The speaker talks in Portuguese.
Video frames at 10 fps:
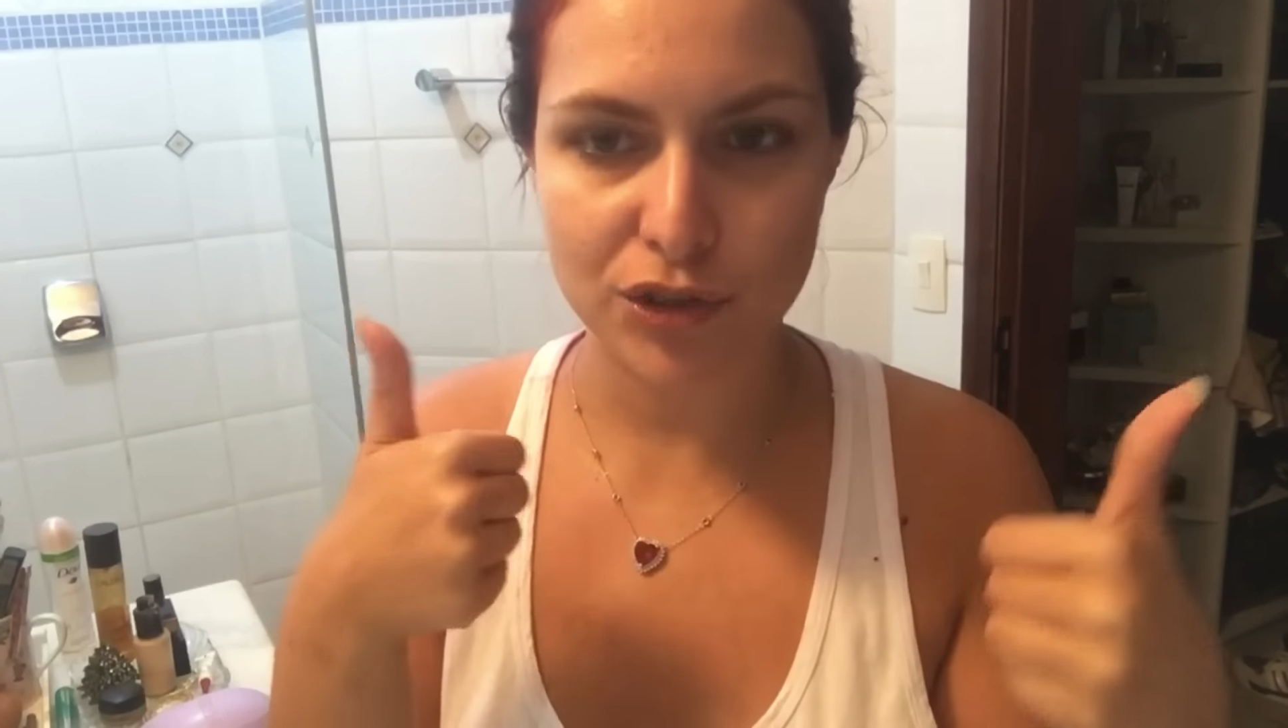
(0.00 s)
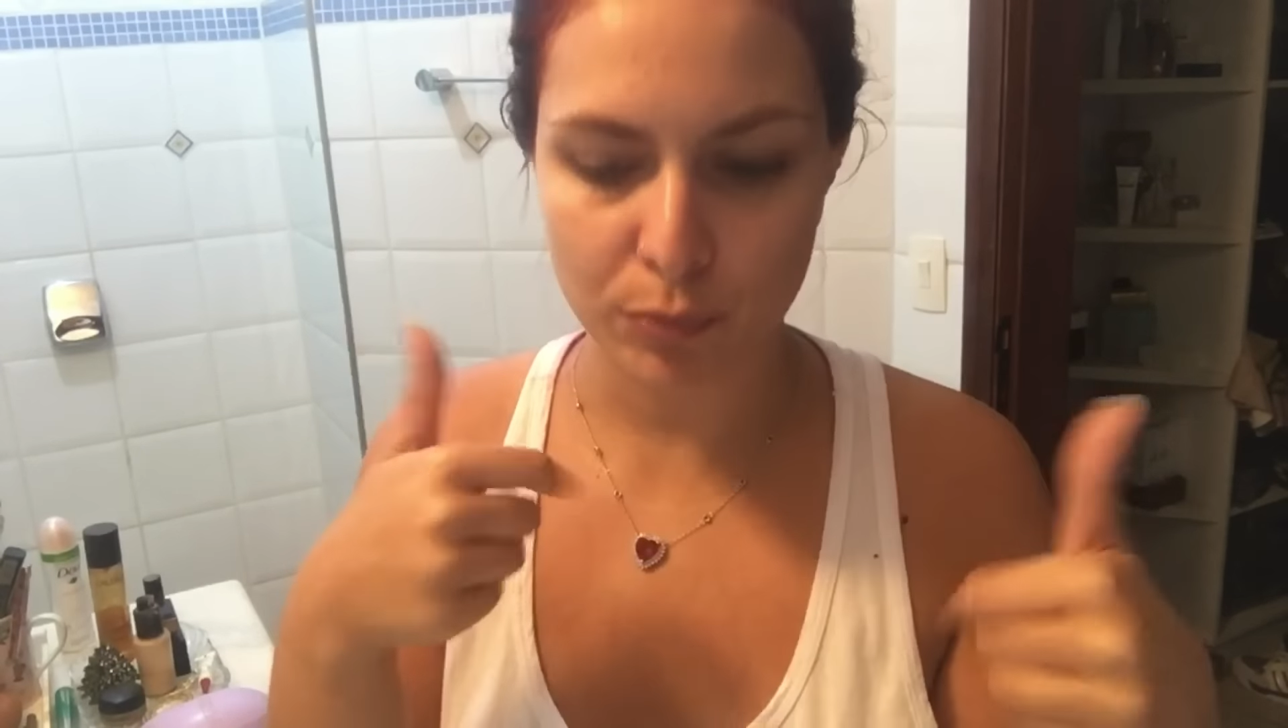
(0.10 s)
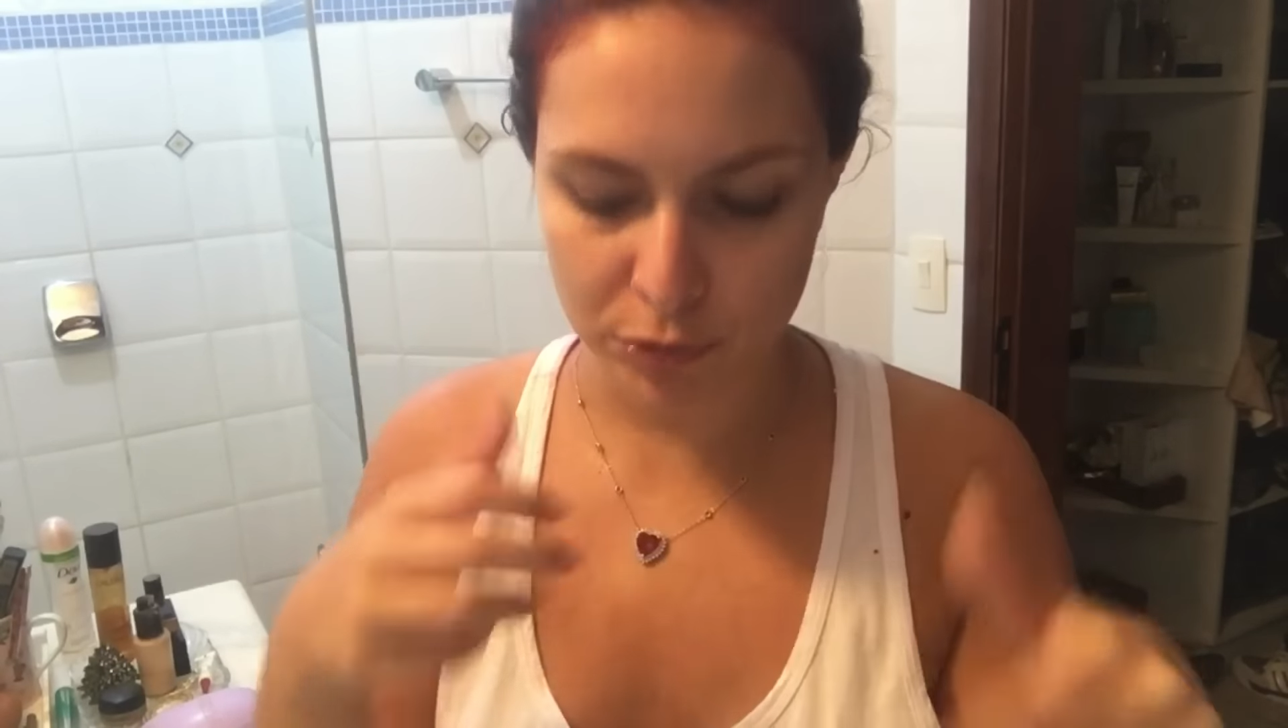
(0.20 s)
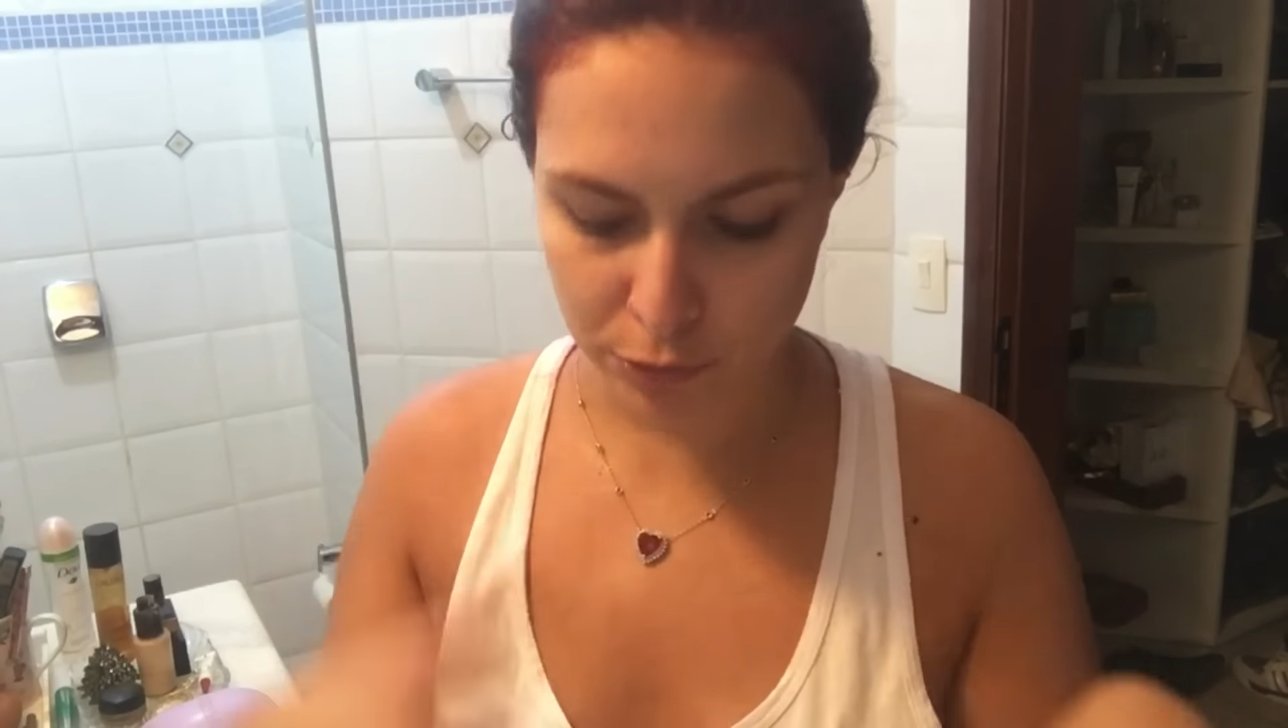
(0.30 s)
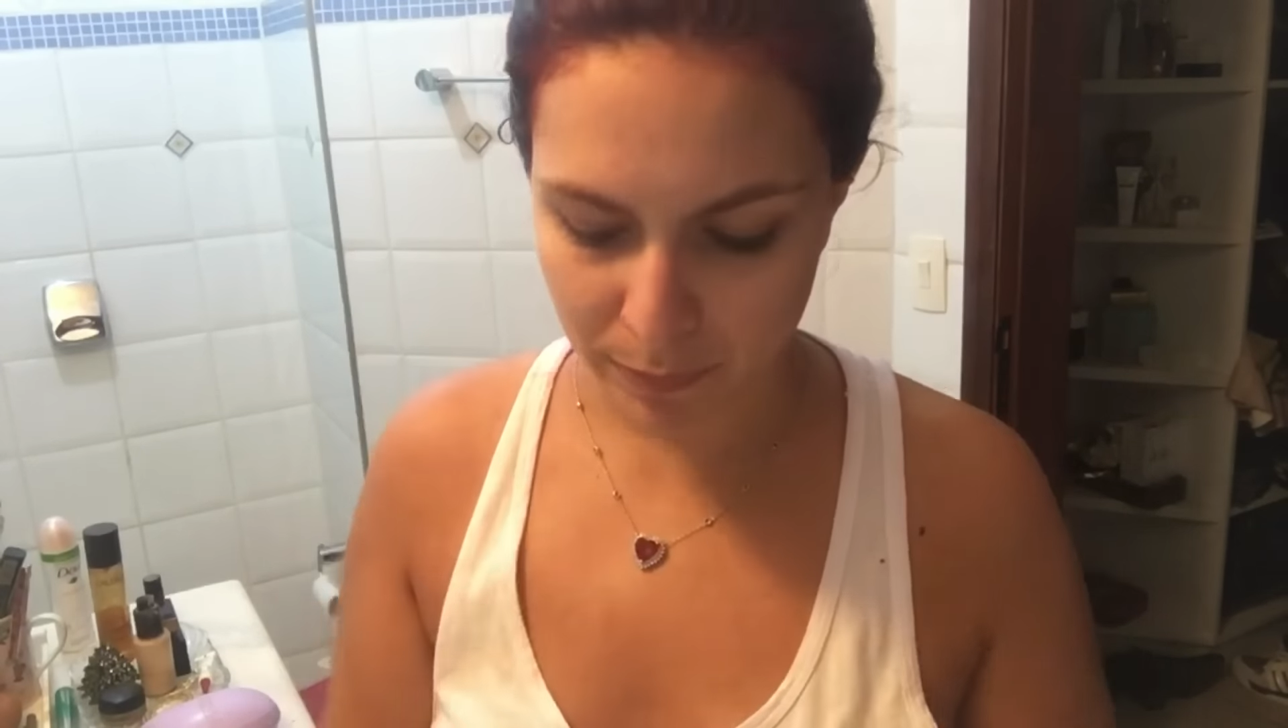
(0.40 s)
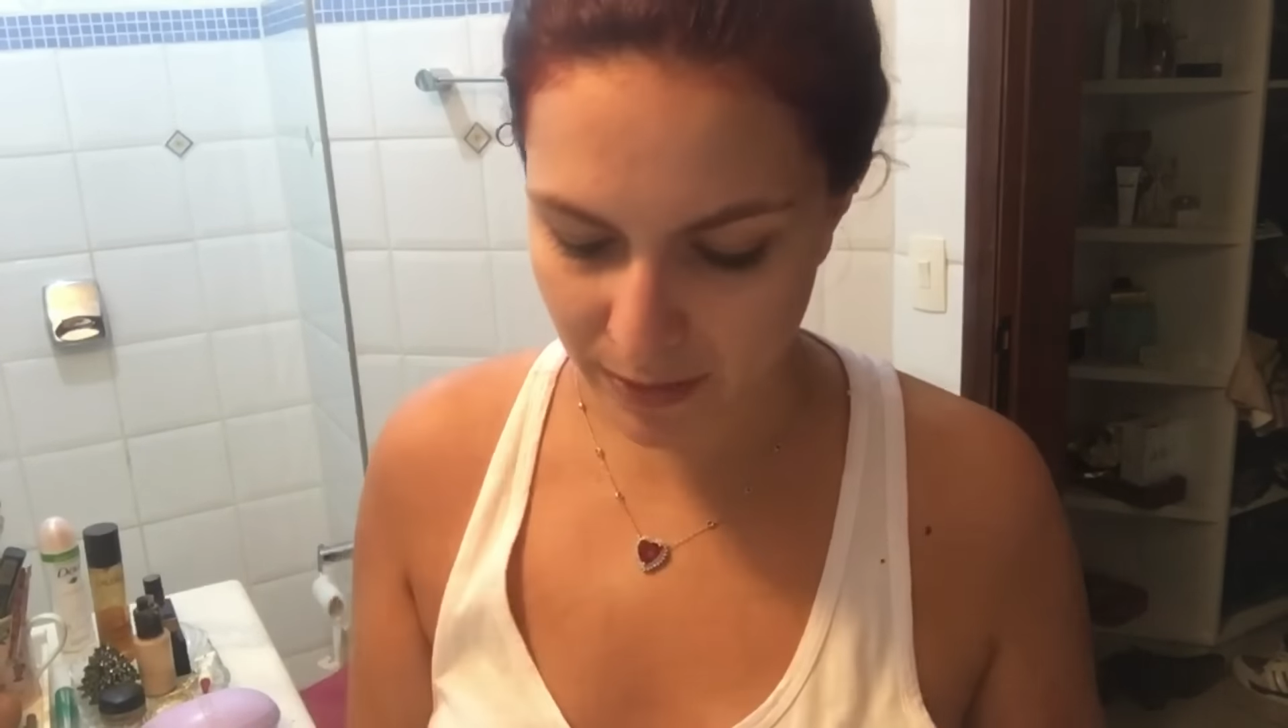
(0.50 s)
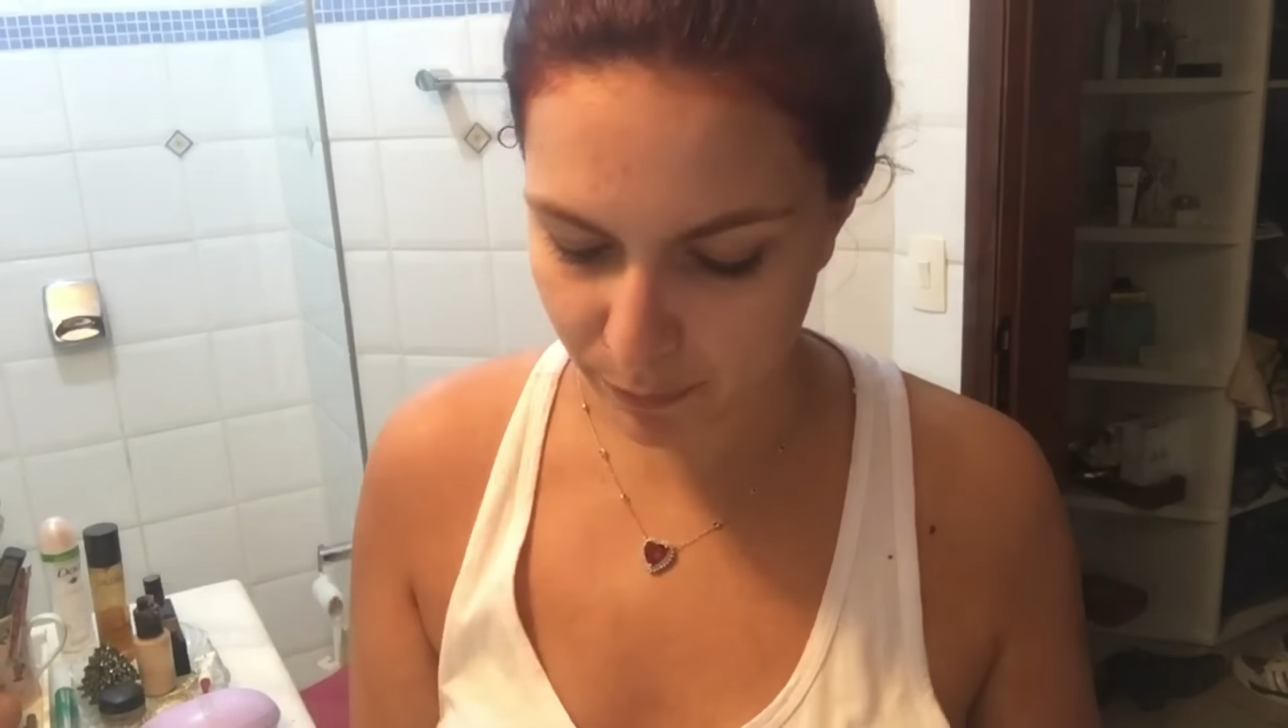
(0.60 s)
tipo, super